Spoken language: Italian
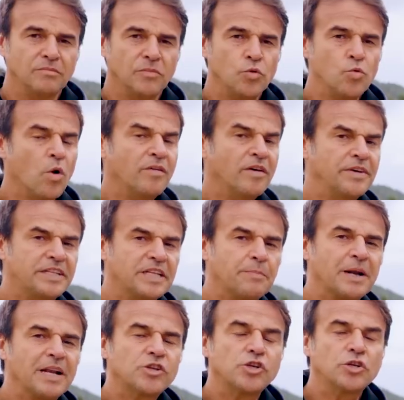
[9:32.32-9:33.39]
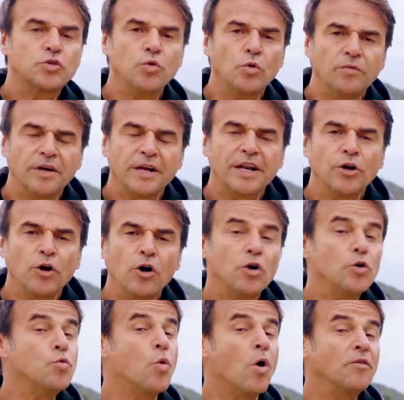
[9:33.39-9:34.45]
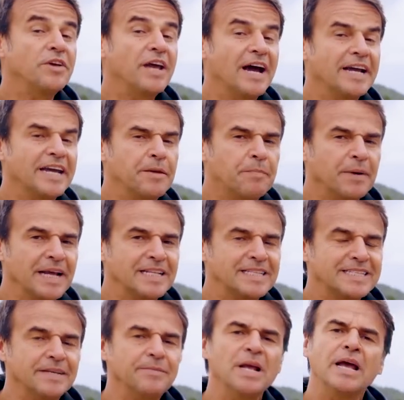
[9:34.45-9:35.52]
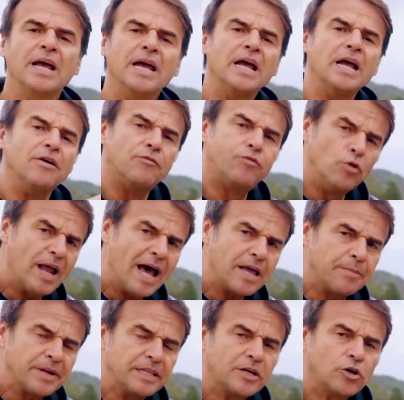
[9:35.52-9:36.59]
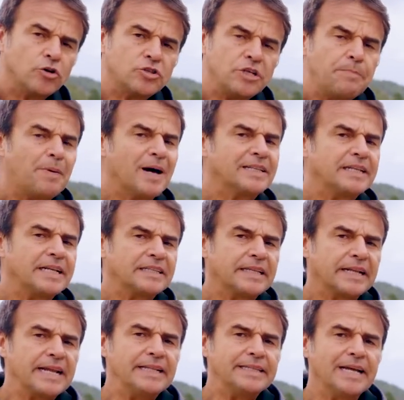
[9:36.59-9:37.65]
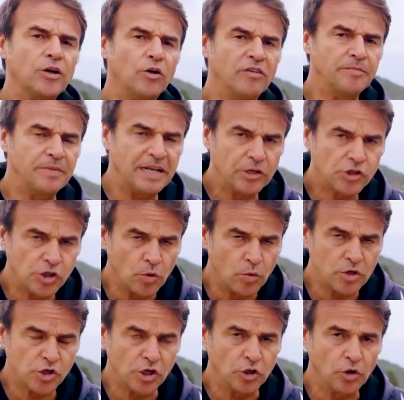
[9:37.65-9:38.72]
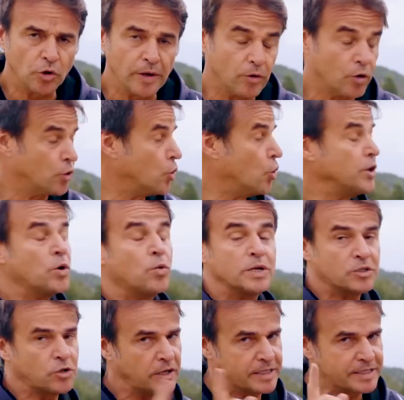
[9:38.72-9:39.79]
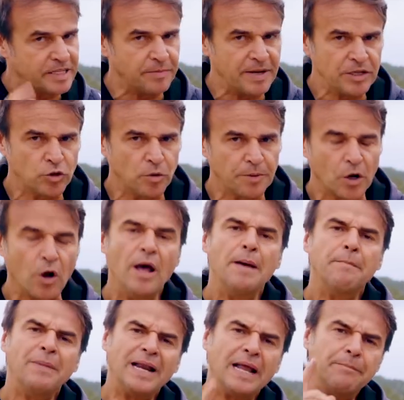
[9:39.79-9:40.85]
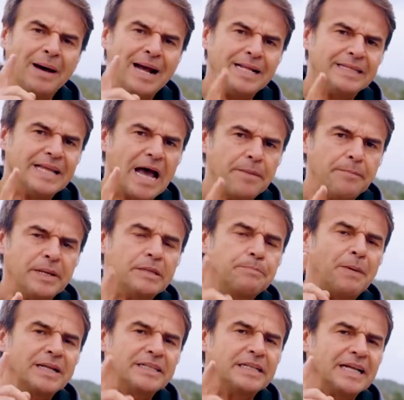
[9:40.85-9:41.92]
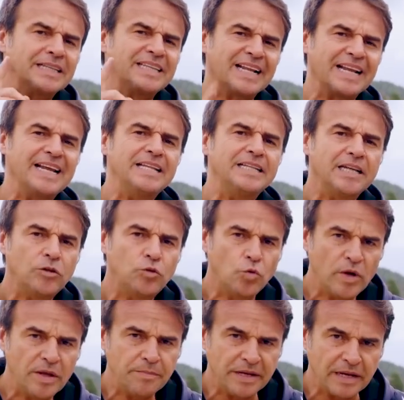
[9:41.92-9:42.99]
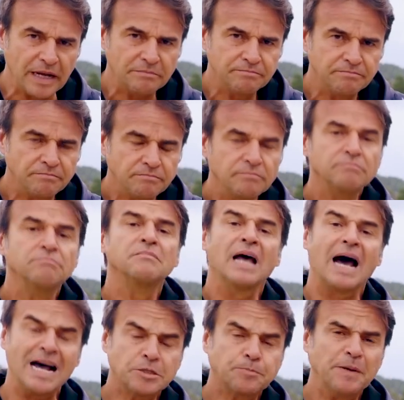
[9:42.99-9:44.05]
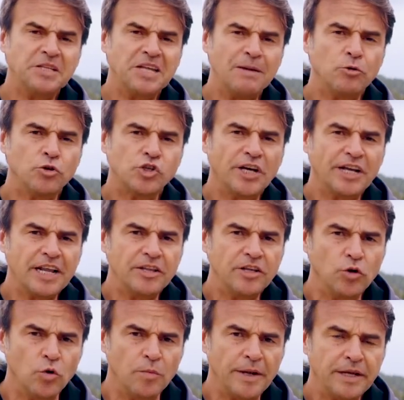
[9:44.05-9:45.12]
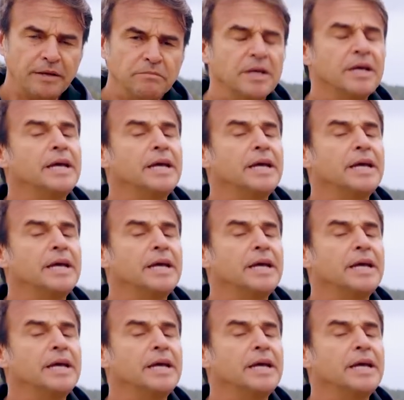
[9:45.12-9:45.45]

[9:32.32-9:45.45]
Nuova vita per la C-SUV Renault, nuovi anche i prezzi. Full hybrid così parte da 39.500 euro, non in questo allestimento però, ma la mild hybrid parte da 32.000. Aspettiamoci grandi numeri?